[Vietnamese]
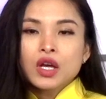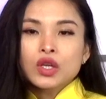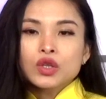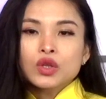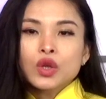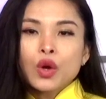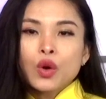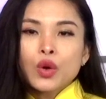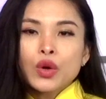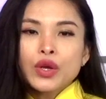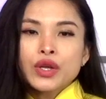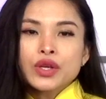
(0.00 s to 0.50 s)

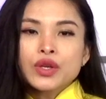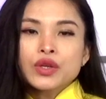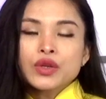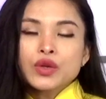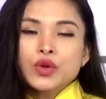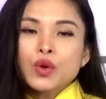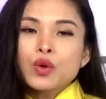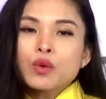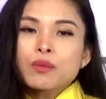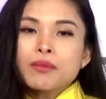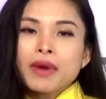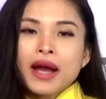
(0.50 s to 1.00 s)
thôi
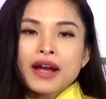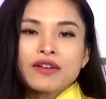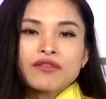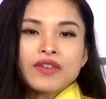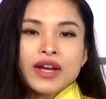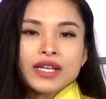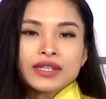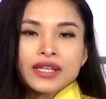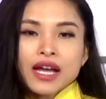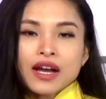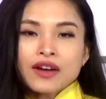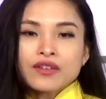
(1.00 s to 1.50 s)
chú mang
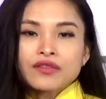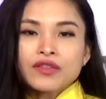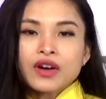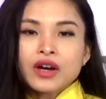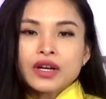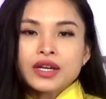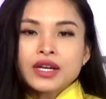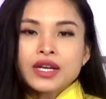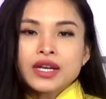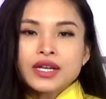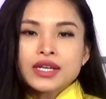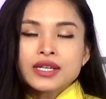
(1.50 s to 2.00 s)
về tặng vợ
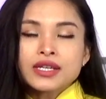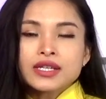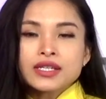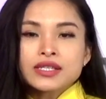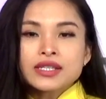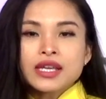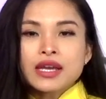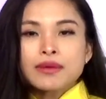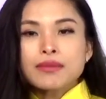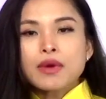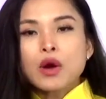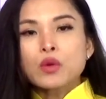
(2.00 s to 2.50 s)
đi
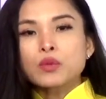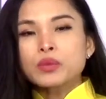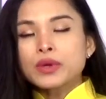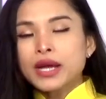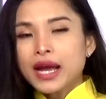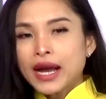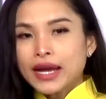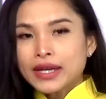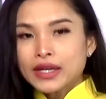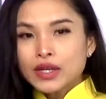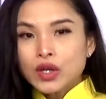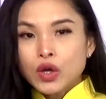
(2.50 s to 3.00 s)
chị bỗng
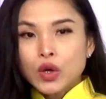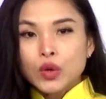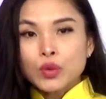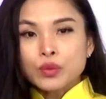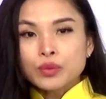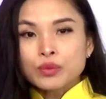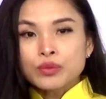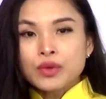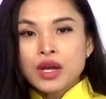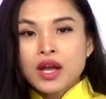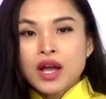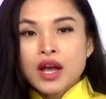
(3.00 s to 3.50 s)
ngại ngùng
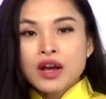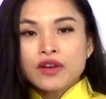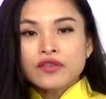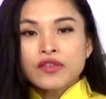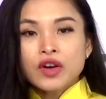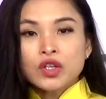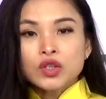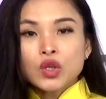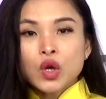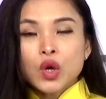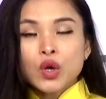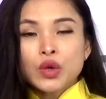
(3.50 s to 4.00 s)

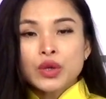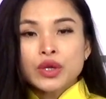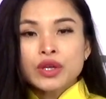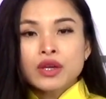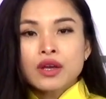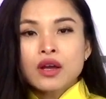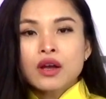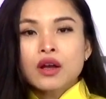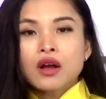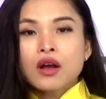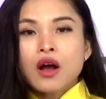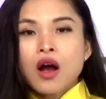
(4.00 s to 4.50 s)
vợ tôi
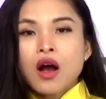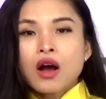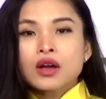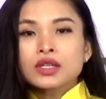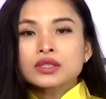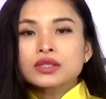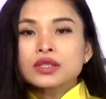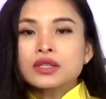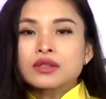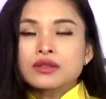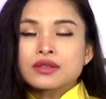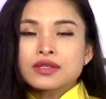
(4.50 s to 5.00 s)
có
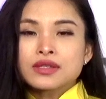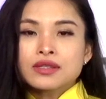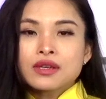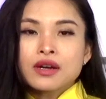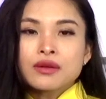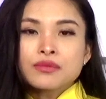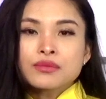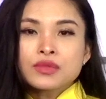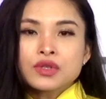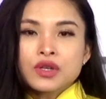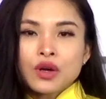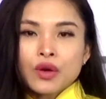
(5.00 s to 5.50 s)
từ
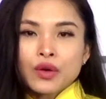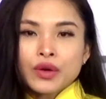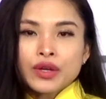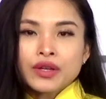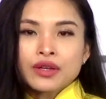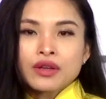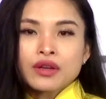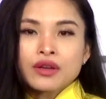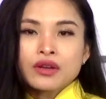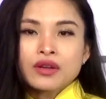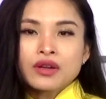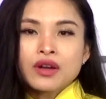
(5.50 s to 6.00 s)
sớm rồi
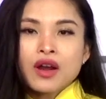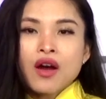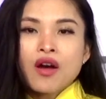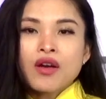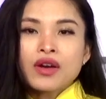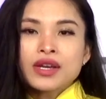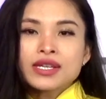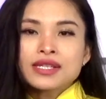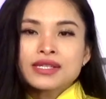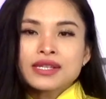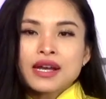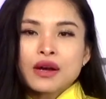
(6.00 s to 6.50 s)

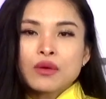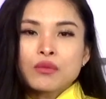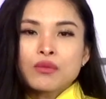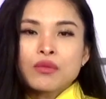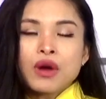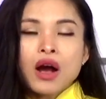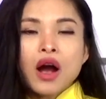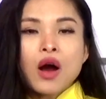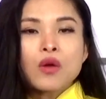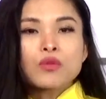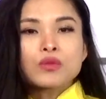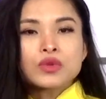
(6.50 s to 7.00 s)
Nói xong,
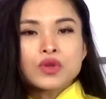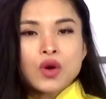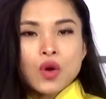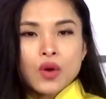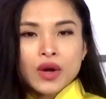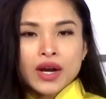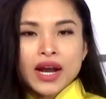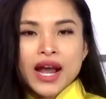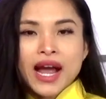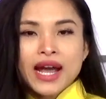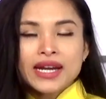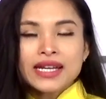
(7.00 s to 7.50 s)
ông rồ
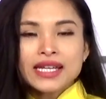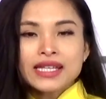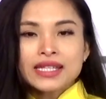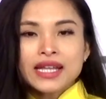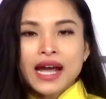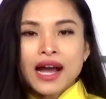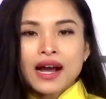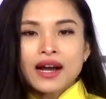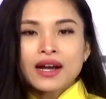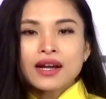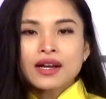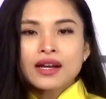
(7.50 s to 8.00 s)
ga đi
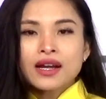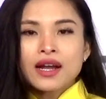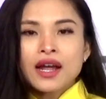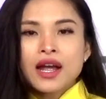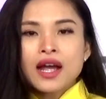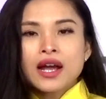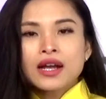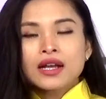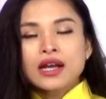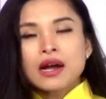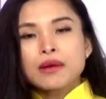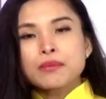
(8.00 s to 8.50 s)
thẳng,
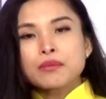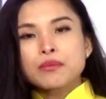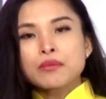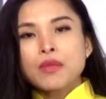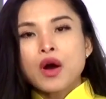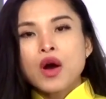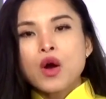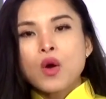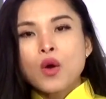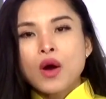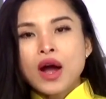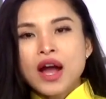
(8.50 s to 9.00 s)
cầm
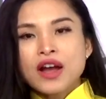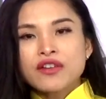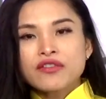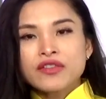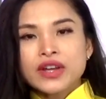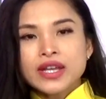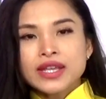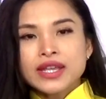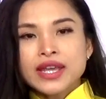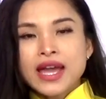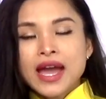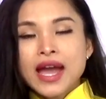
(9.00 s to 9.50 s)
bó hoa
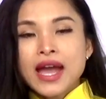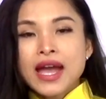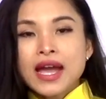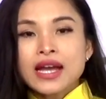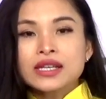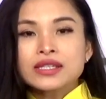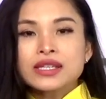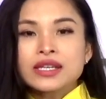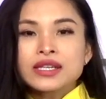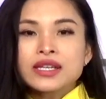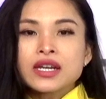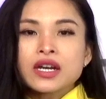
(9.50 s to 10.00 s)
về nhà,
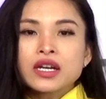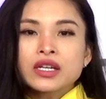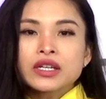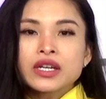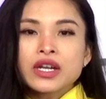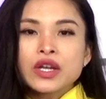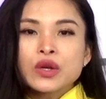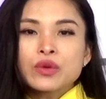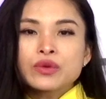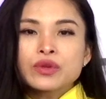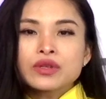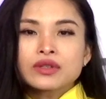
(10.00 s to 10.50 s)
chị nâng
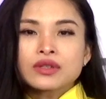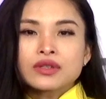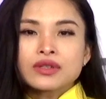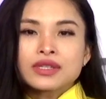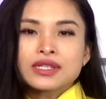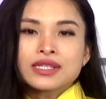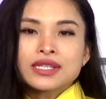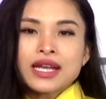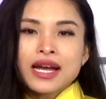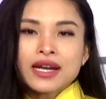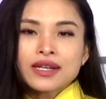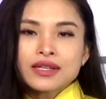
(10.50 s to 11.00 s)
niu như từ
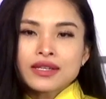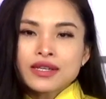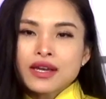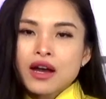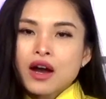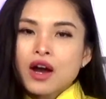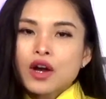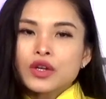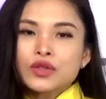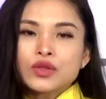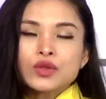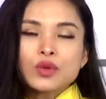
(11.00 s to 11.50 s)
sáng
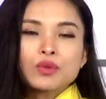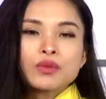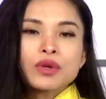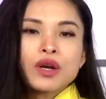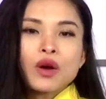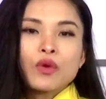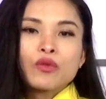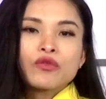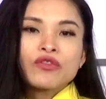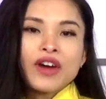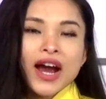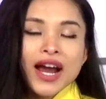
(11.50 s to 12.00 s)
giờ chúng
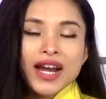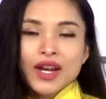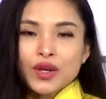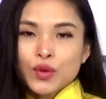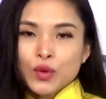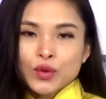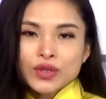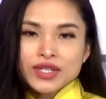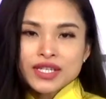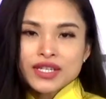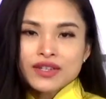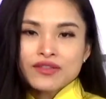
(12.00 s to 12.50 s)
không phải là
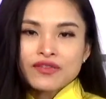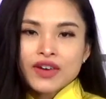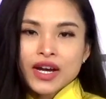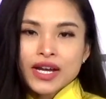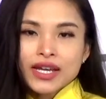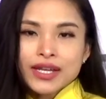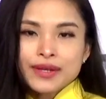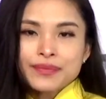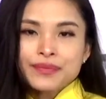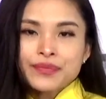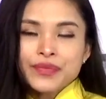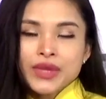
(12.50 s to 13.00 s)
của chị vậy.